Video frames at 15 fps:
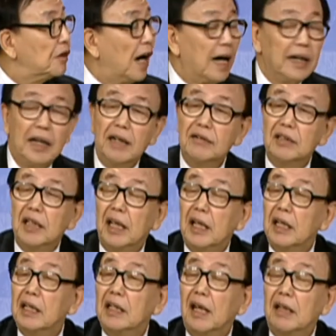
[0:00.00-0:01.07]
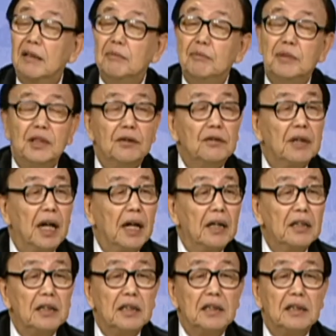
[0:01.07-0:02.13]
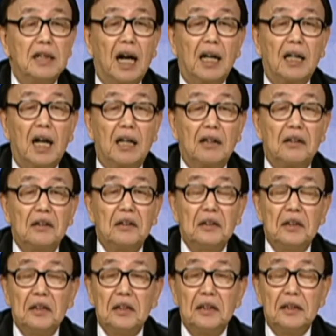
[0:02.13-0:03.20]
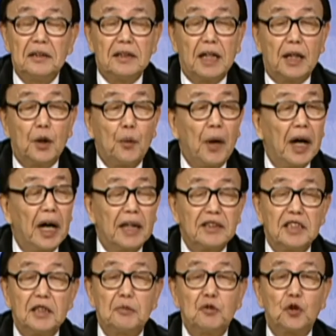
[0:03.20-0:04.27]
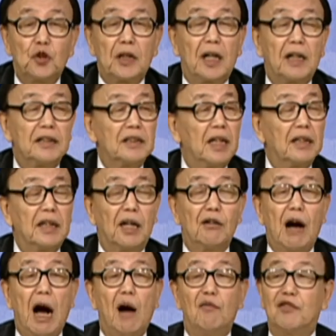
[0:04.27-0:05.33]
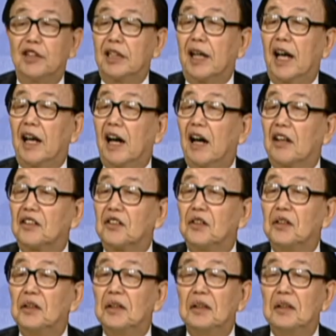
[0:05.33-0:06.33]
뭐 알렉스 헤일이라는 미국의 흑인 작가는 자기 외갓집 조상을 찾느라고 아프리카에 가서